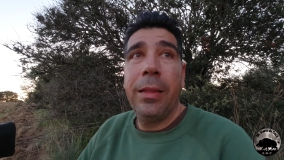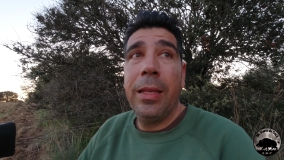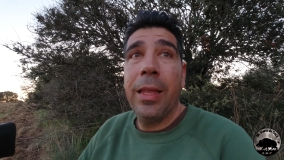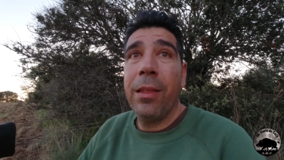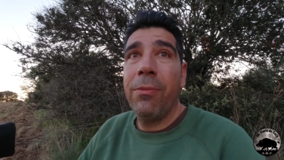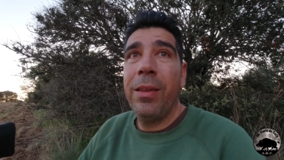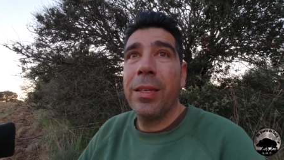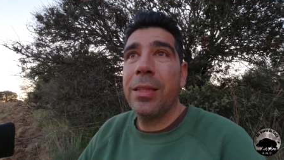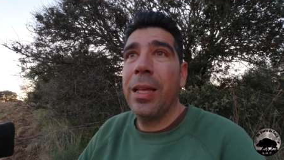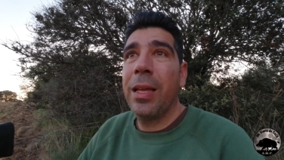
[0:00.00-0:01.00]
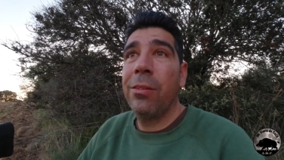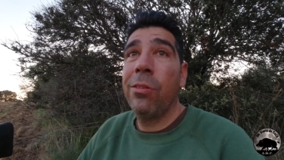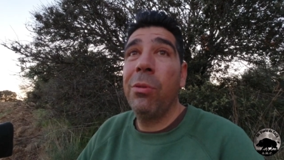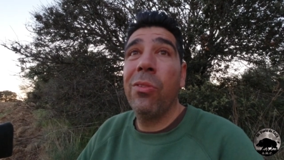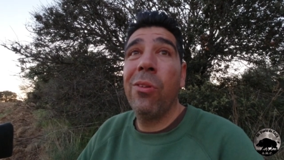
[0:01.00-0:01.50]
día de fiesta
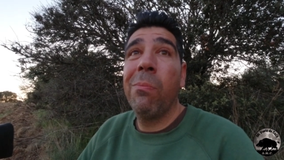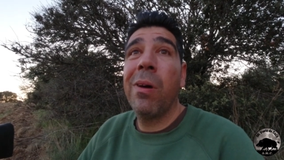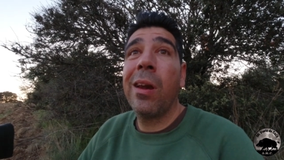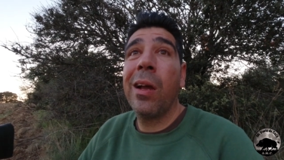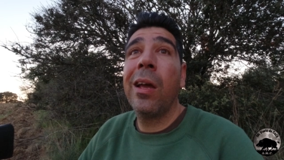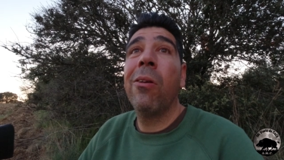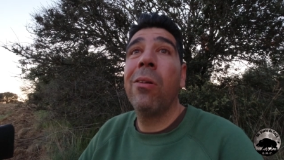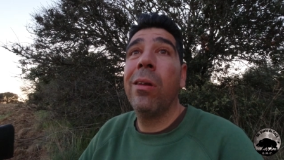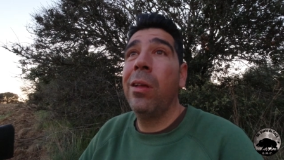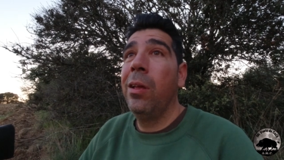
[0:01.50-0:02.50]
estoy viendo parragueros